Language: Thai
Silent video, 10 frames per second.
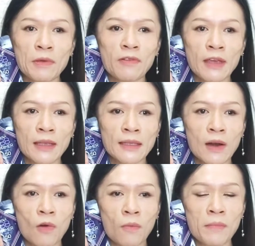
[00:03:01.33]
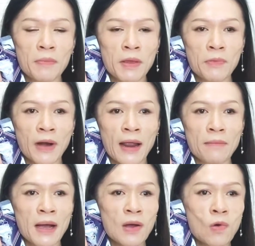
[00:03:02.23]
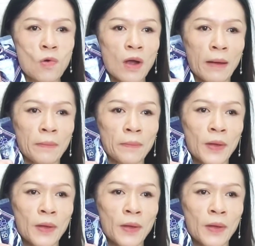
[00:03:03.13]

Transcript: นี้พี่วิจะลง บี บี Primer คู่กับ